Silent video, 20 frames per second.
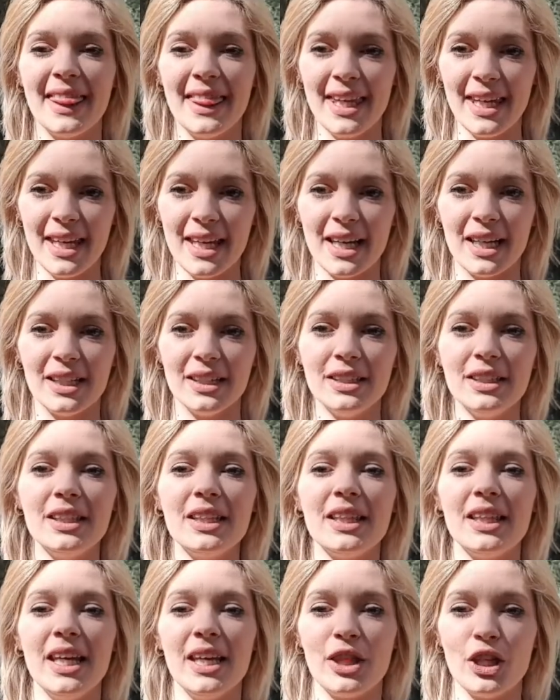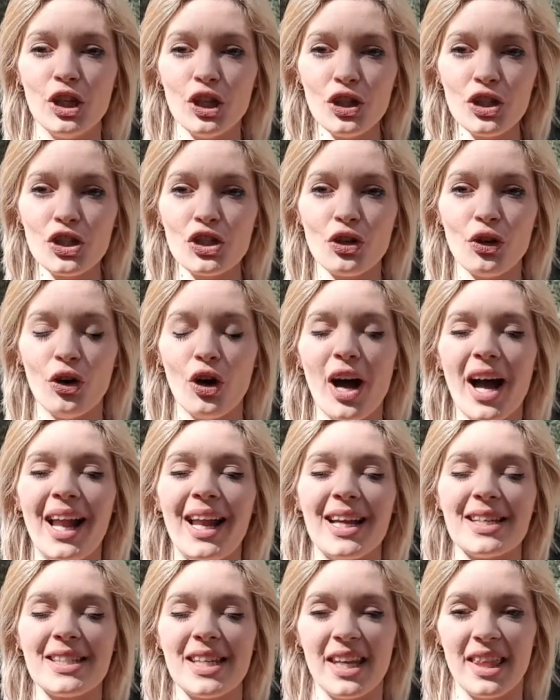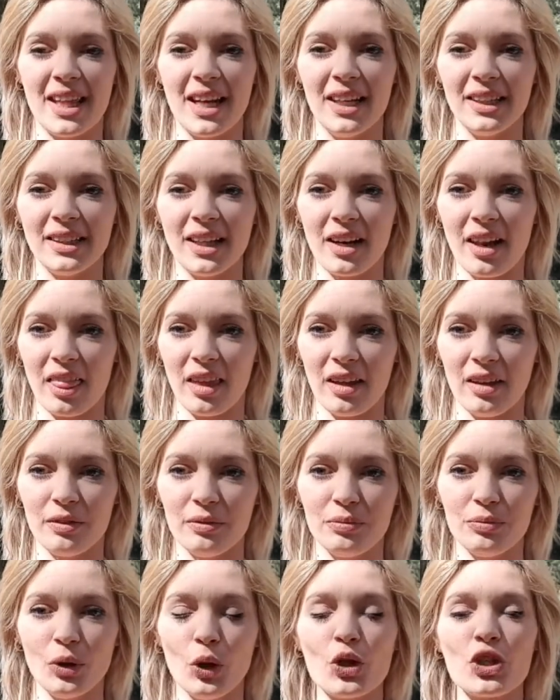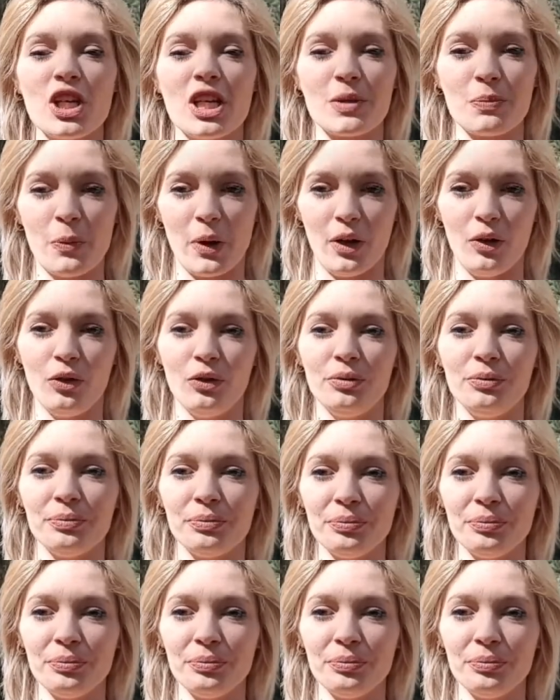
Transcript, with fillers: día 18 a las 6 de la tarde. Os espero.